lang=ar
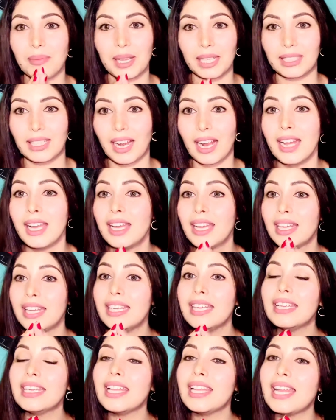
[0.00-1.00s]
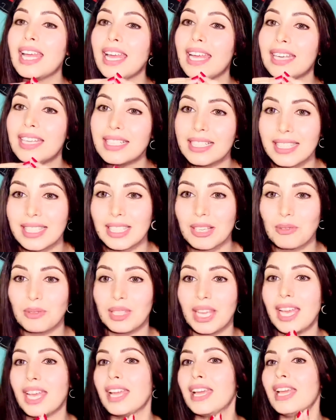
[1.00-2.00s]
كثره اللي هي الهالات
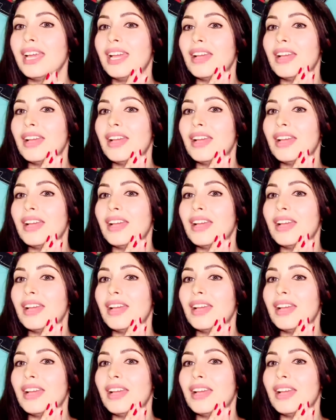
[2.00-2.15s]
السوداء